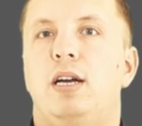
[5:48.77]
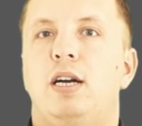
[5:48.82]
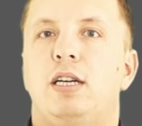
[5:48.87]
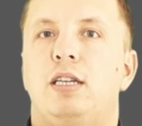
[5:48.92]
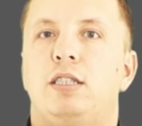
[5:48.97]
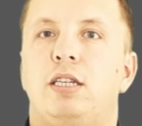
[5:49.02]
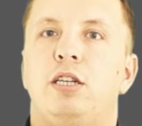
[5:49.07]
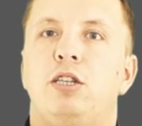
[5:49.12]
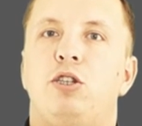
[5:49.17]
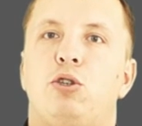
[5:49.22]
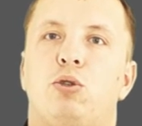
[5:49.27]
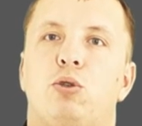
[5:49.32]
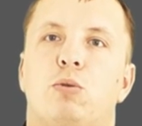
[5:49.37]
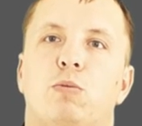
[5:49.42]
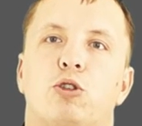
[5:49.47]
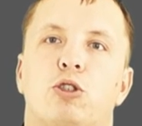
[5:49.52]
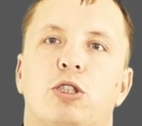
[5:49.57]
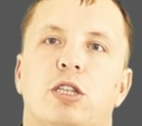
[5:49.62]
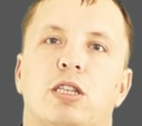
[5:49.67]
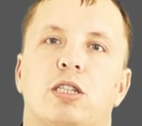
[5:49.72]
здесь еще
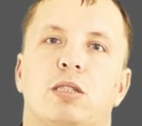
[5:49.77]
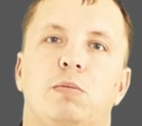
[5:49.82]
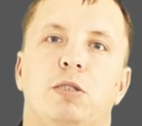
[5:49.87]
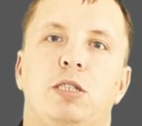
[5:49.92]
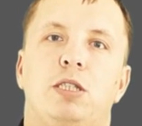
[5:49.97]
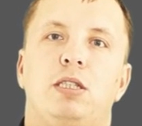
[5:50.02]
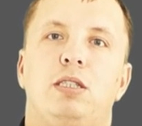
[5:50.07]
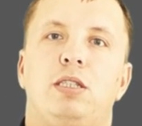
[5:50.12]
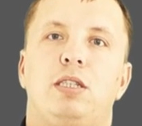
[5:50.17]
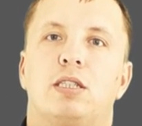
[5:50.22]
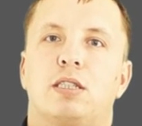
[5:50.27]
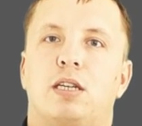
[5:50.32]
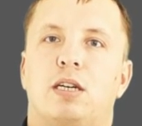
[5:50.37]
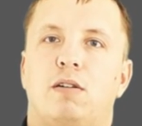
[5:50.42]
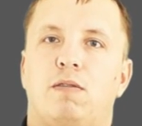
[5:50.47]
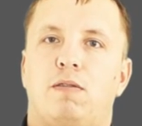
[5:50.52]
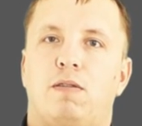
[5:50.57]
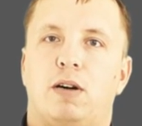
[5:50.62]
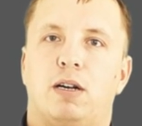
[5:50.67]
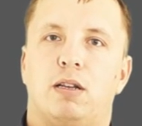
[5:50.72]
можно разместить
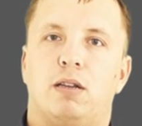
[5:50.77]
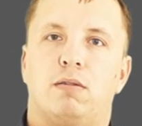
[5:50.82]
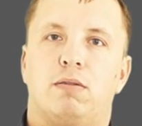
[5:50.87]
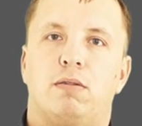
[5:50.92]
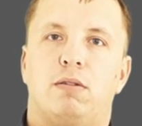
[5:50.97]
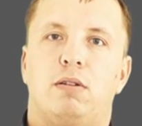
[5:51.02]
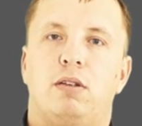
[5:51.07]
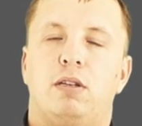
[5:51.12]
несколько файлов.